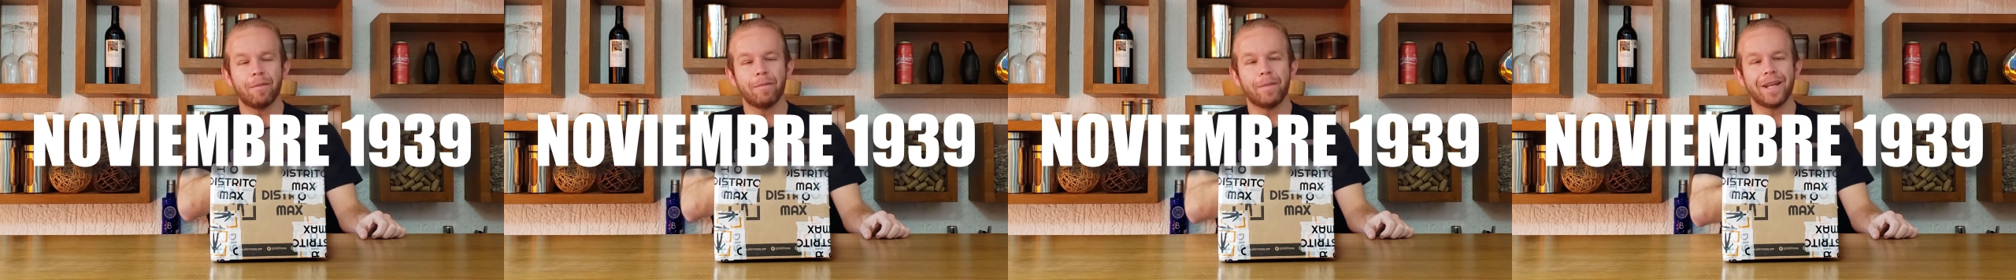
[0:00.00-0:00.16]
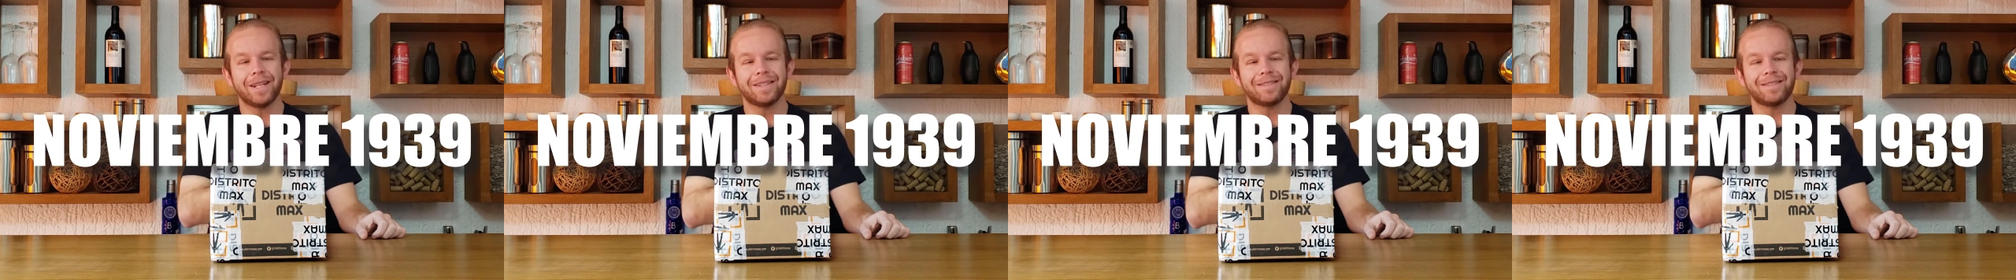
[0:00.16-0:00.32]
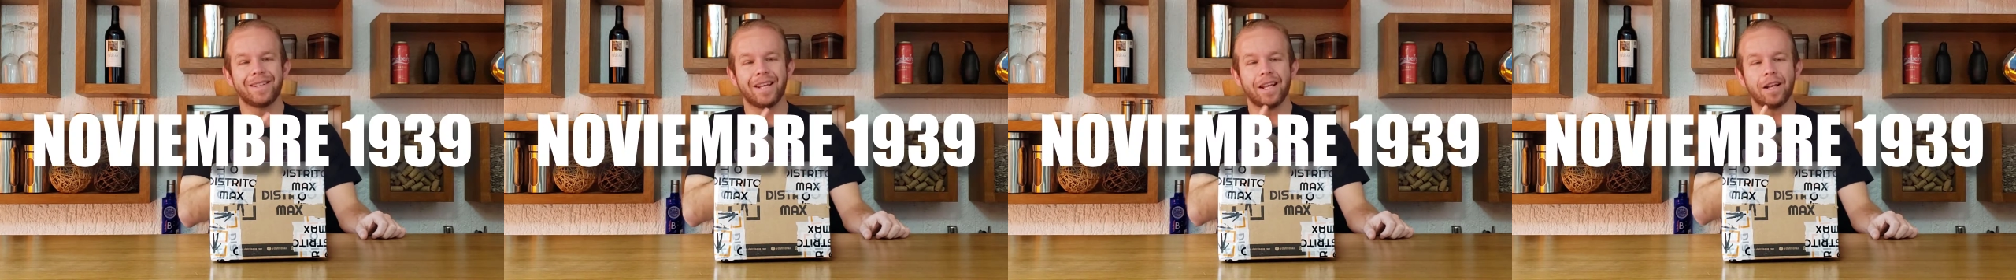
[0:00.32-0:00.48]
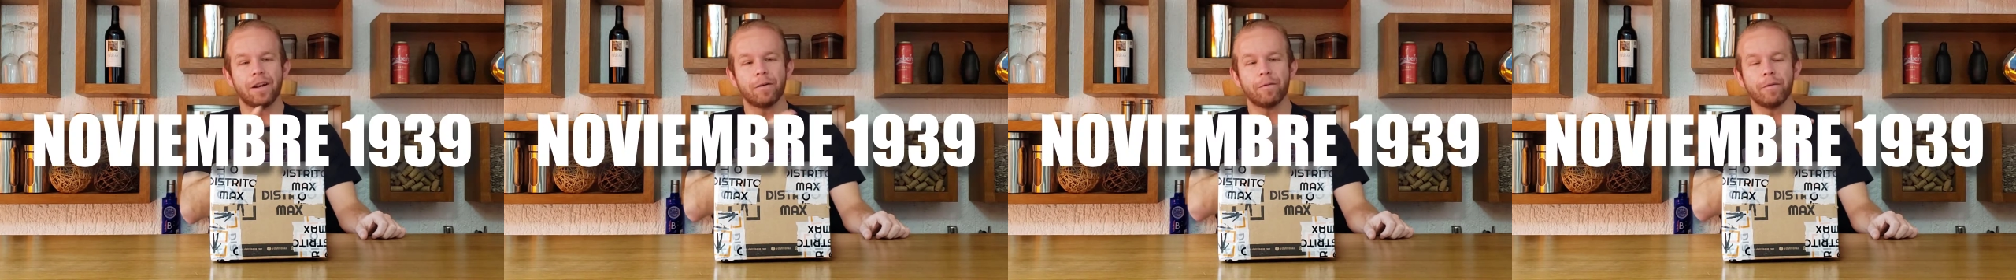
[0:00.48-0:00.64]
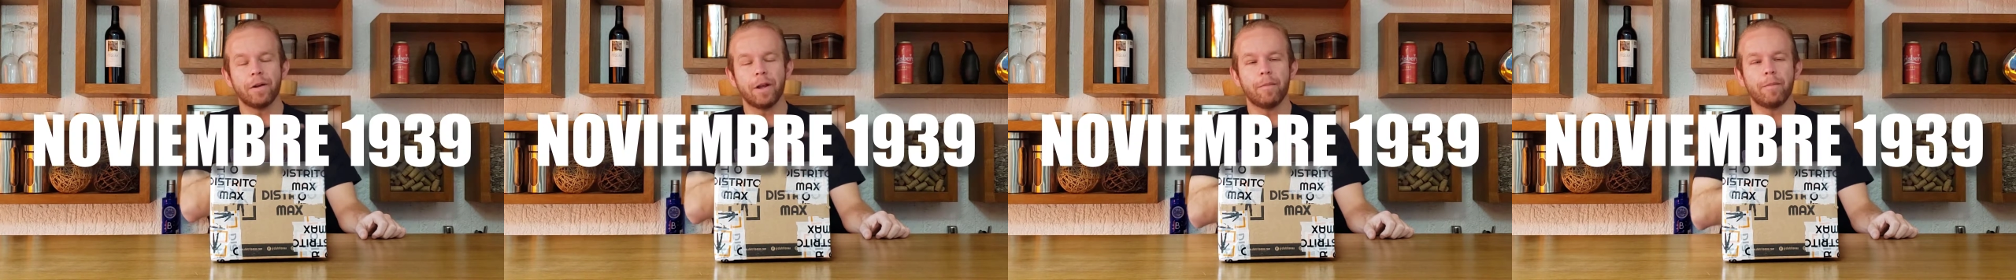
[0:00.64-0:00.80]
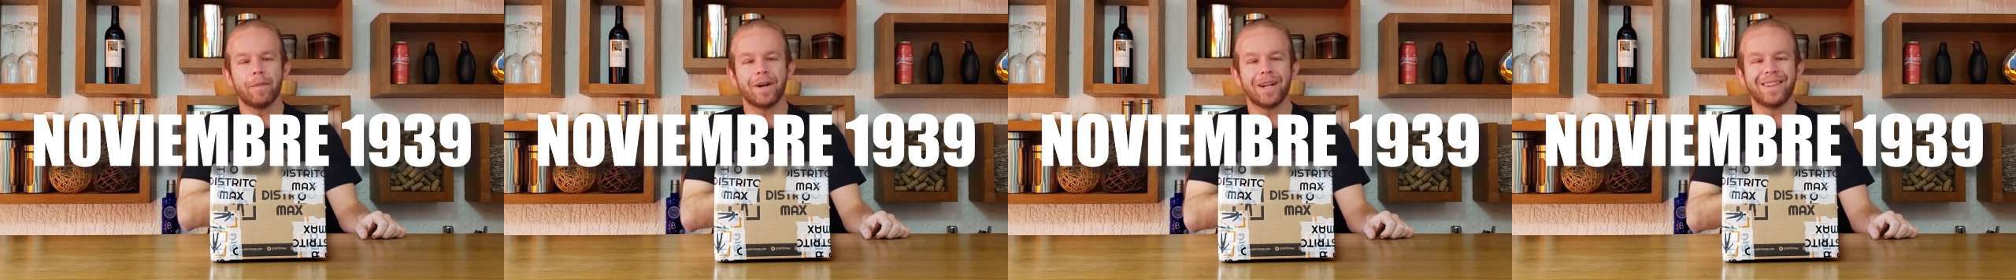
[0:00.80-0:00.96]
el mes de
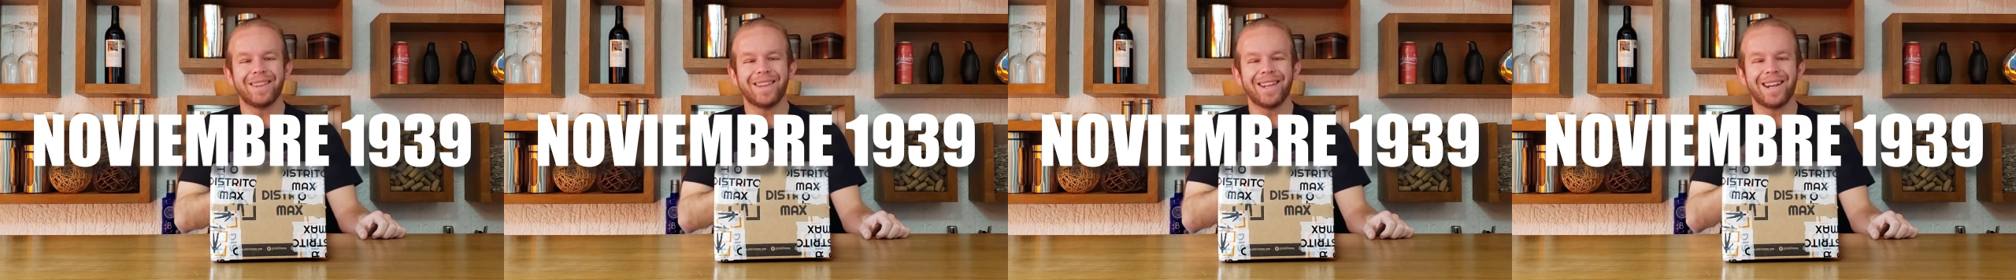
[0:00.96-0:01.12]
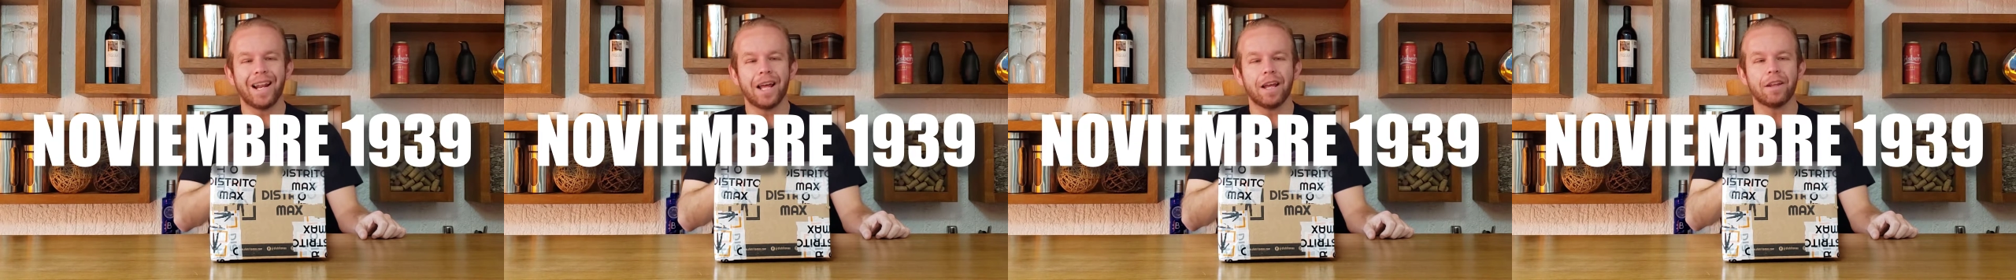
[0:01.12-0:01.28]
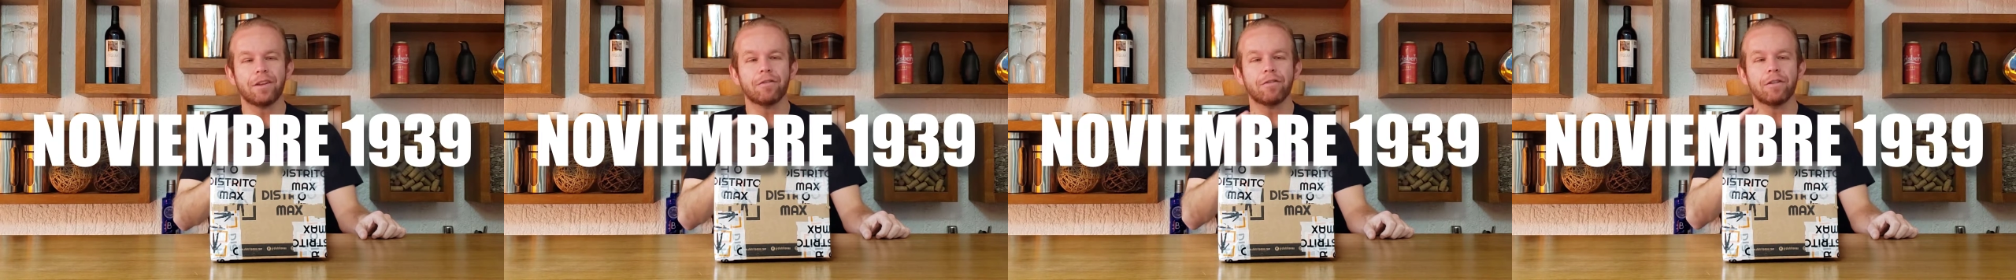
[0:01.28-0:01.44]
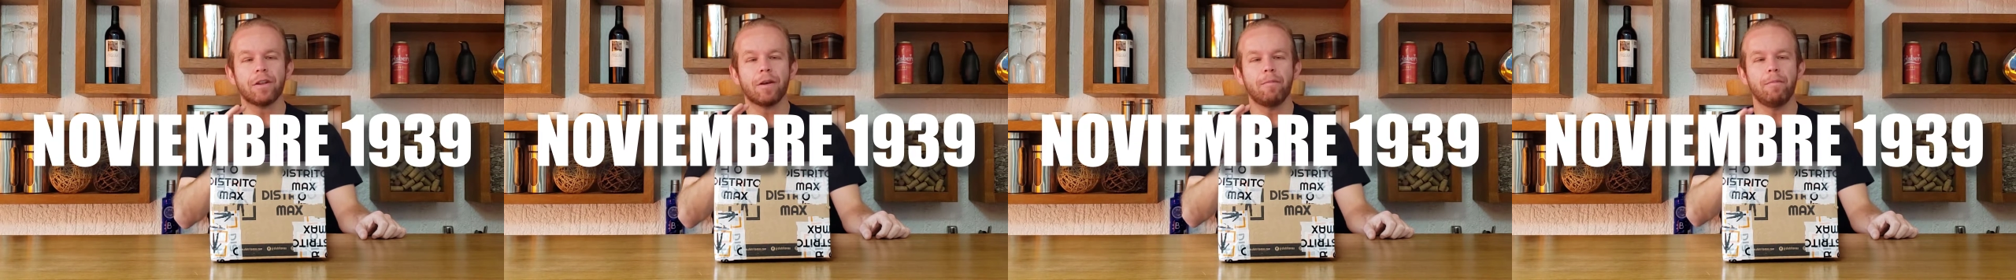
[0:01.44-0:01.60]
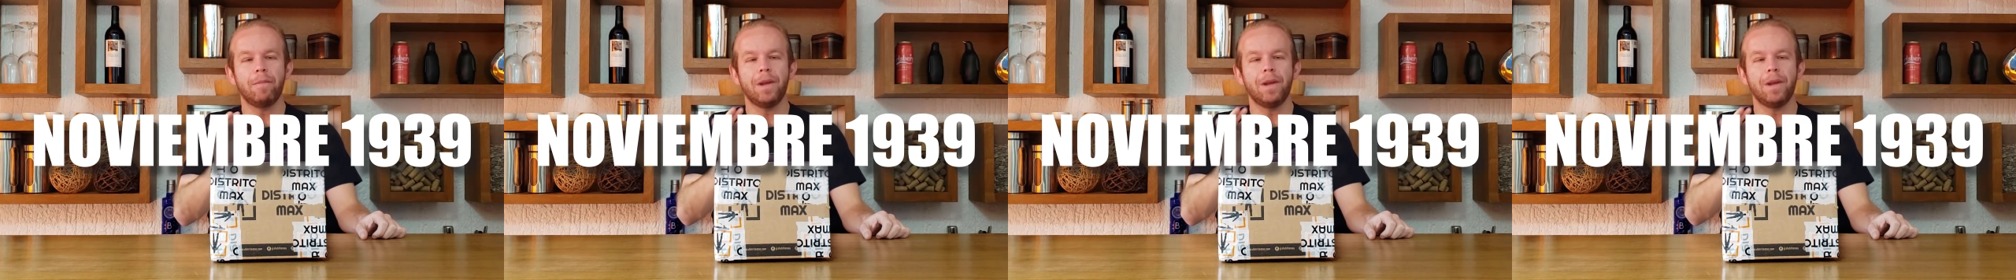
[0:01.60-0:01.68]
noviembre del año de